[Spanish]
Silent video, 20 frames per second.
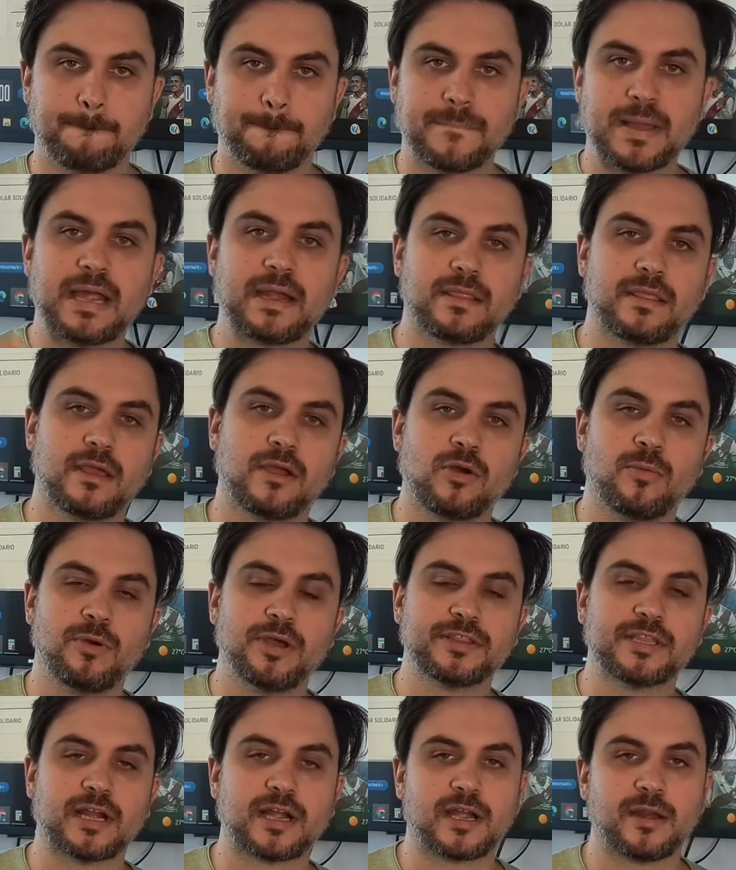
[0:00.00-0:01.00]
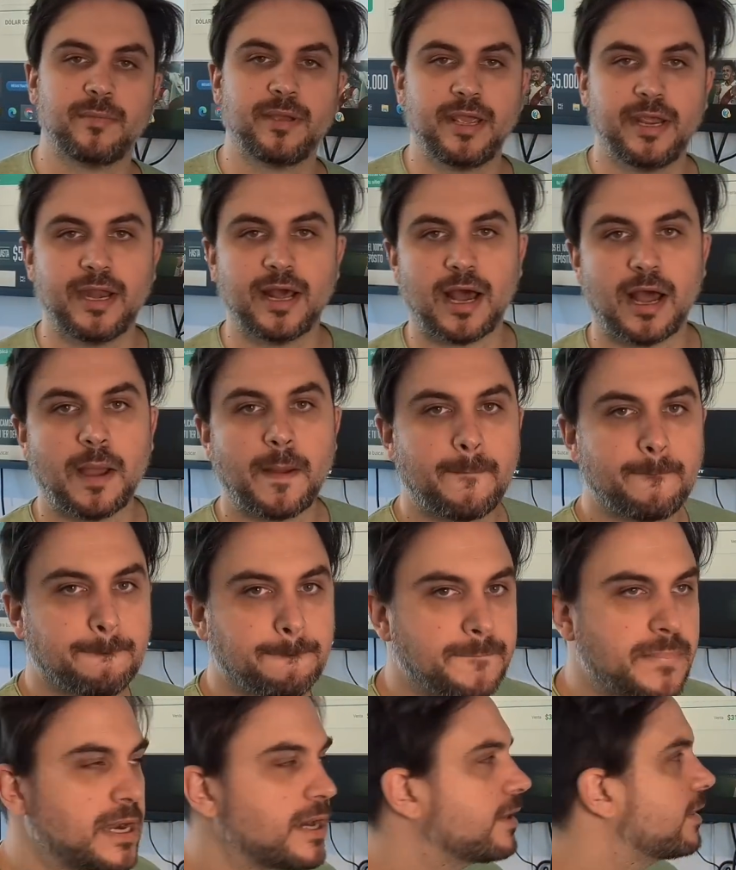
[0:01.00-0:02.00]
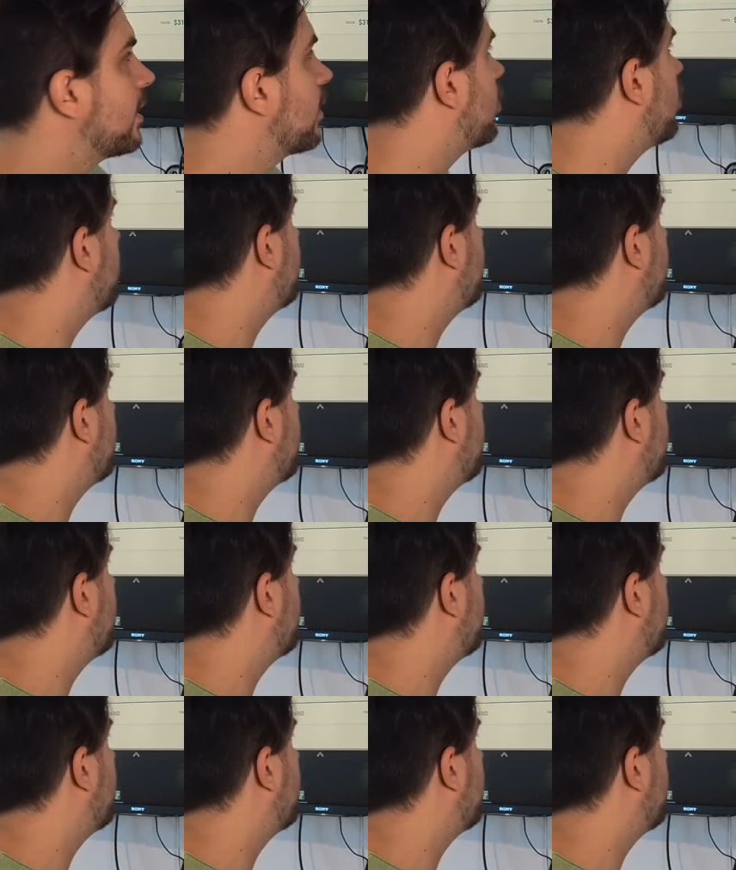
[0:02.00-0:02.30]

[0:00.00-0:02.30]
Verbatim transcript: verde como esta remera, verde